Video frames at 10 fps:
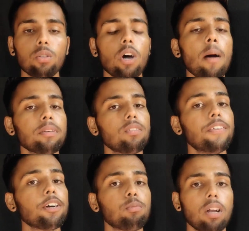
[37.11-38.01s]
तो आप इस
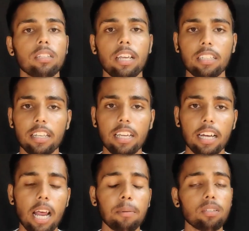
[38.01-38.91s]
वीडियो पूरा देखते रहिए
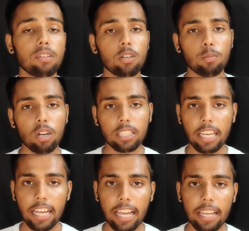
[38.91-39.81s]
अगर आप इस वीडियो को पूरा
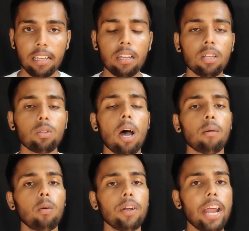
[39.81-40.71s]
देखेंगे तो
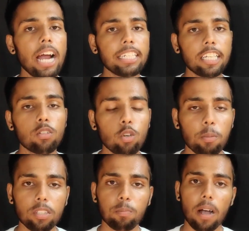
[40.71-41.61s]
आपको 92 टू
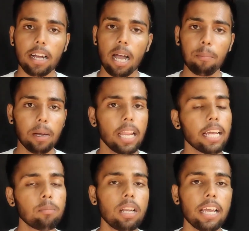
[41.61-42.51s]
रुपीज़ पक्का
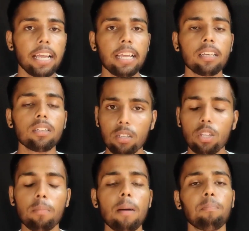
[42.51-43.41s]
मिलेंगे मिलेंगे
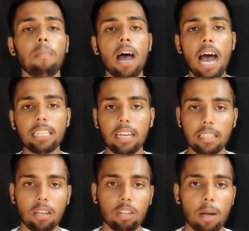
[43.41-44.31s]
तो मैं बात
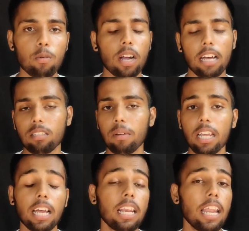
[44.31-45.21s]
करता हूँ कि आपको कैसे
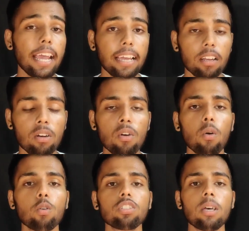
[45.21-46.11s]
मिलेंगे लेकिन
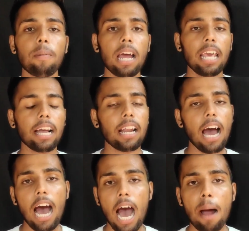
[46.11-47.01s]
उससे पहले अगर
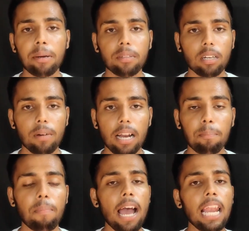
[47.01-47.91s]
आपने अभी तक हमारा
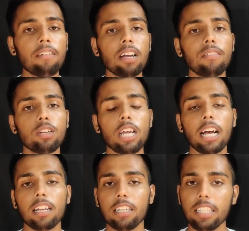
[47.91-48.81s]
पहले वाले वीडियो
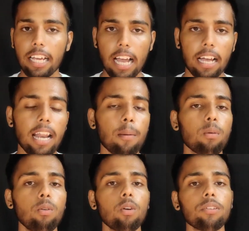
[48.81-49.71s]
जाकर नहीं देखा अगर
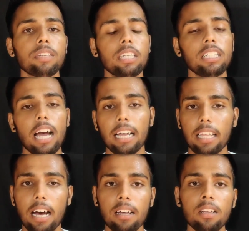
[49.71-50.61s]
आपको नोटिफिकेशन नहीं आया
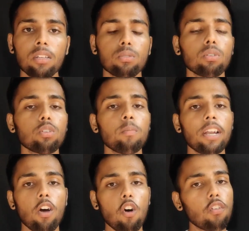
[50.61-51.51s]
था दोस्तों जो
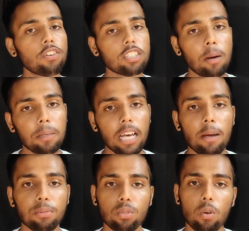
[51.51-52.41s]
मैंने ऑफर्स का
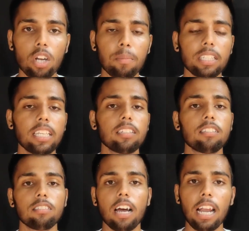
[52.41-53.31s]
पटारा सोड नंबर
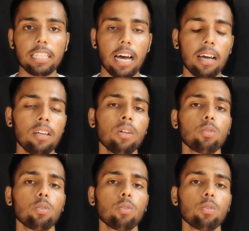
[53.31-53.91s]
तैंतीस डाला था